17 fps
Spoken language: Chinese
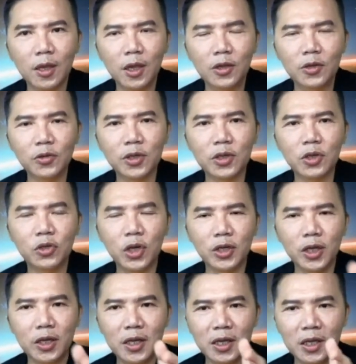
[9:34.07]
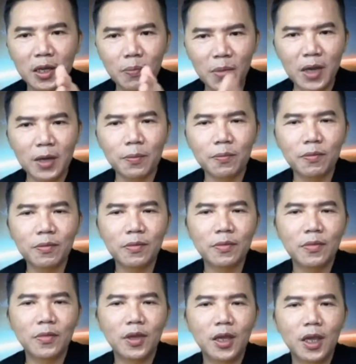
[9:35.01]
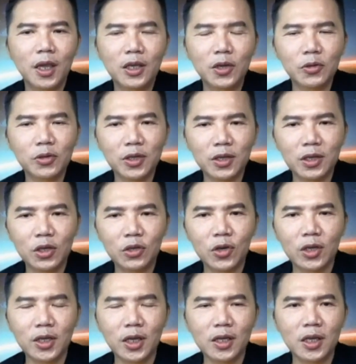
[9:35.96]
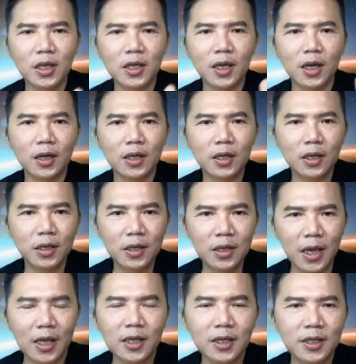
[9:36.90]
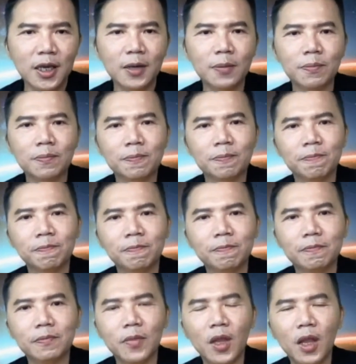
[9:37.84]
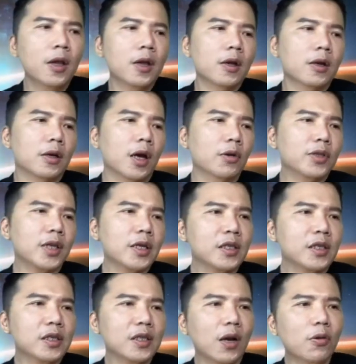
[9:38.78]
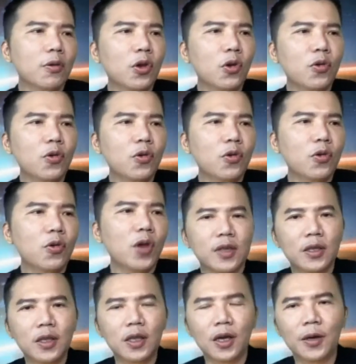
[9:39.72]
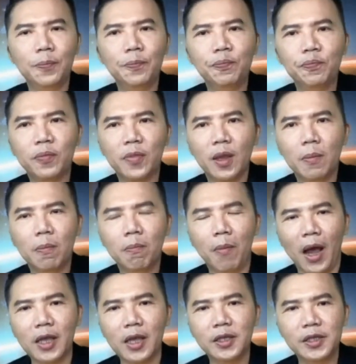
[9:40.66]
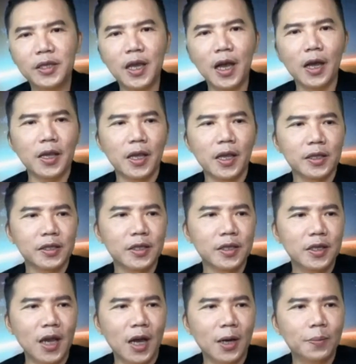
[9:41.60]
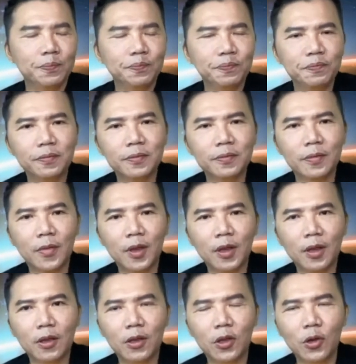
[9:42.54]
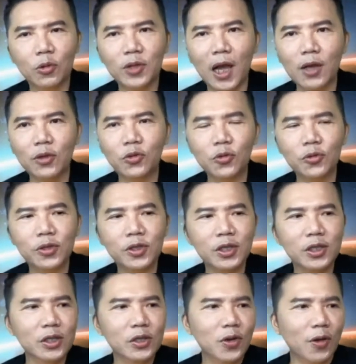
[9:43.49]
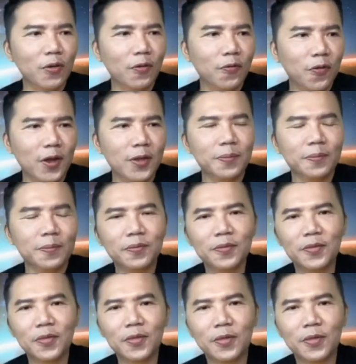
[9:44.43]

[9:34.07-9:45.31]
一就是你选择你的命，一就是你选择你的眼睛，然后在四到六月本身呢，马来西亚也是一样。由当初四月份，